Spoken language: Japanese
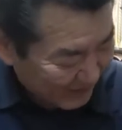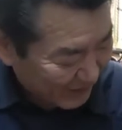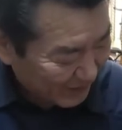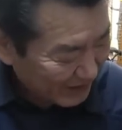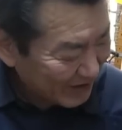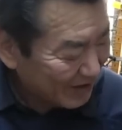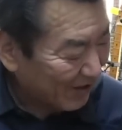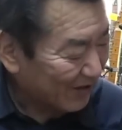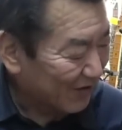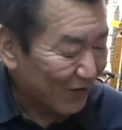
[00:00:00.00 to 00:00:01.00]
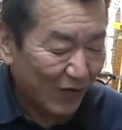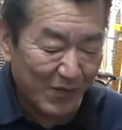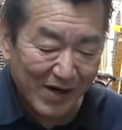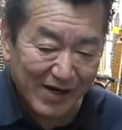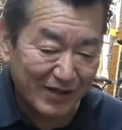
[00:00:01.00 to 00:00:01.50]
もうみんな
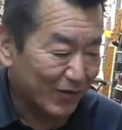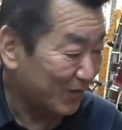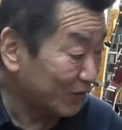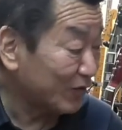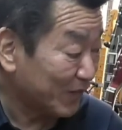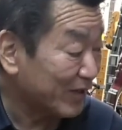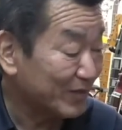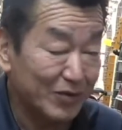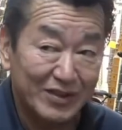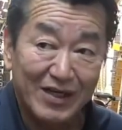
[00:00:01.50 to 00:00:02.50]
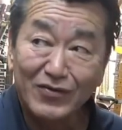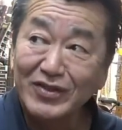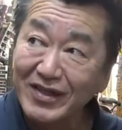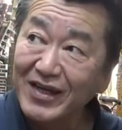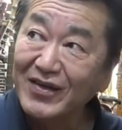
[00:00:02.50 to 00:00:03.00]
細かいとこもちろんペグも違うし
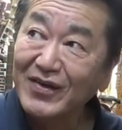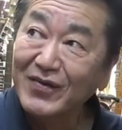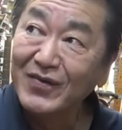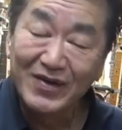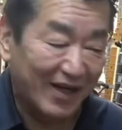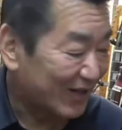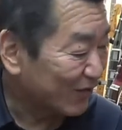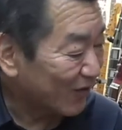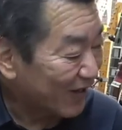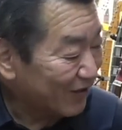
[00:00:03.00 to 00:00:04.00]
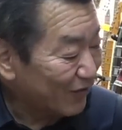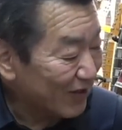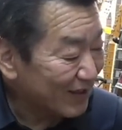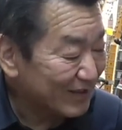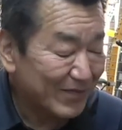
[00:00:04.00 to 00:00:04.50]
ねあとヘッドの
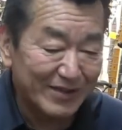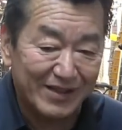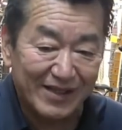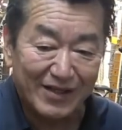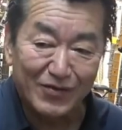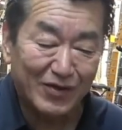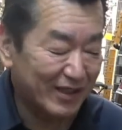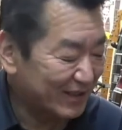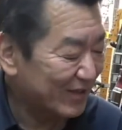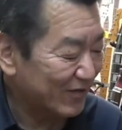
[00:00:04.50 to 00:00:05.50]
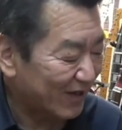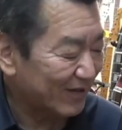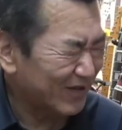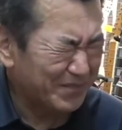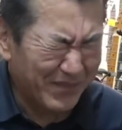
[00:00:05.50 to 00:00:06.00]
形がまず圧倒的に違うか
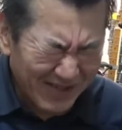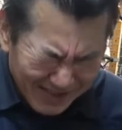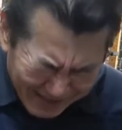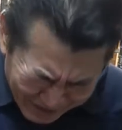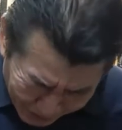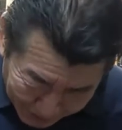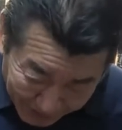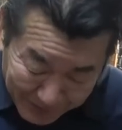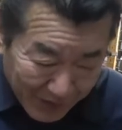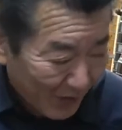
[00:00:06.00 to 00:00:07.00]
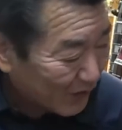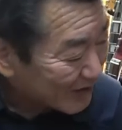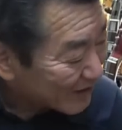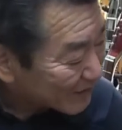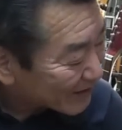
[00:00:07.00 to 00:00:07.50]
でみんなちょっと微妙に
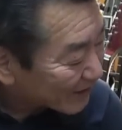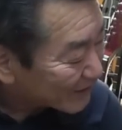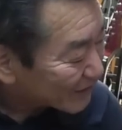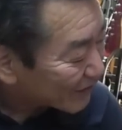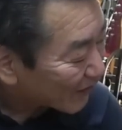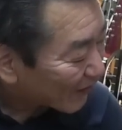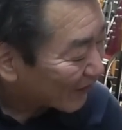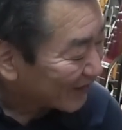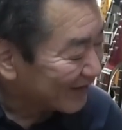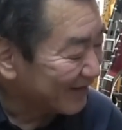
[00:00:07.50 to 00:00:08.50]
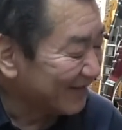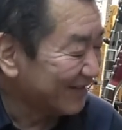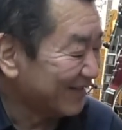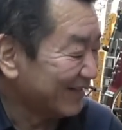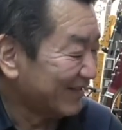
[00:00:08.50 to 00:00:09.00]
全部違うんですよ
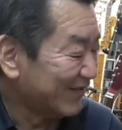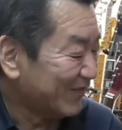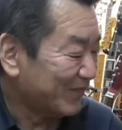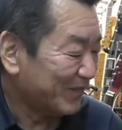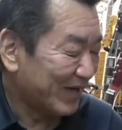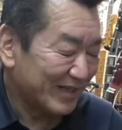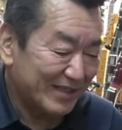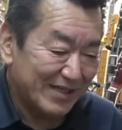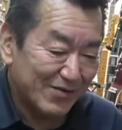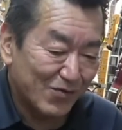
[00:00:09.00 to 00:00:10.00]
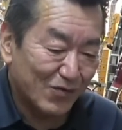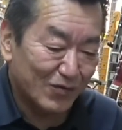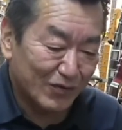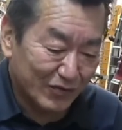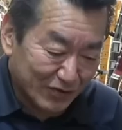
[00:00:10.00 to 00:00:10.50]
マニア
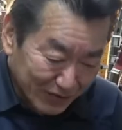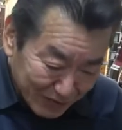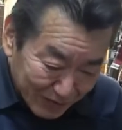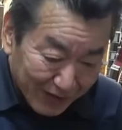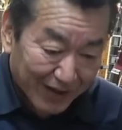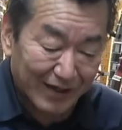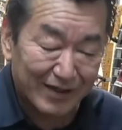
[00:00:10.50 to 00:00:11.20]
心をくすぐるわ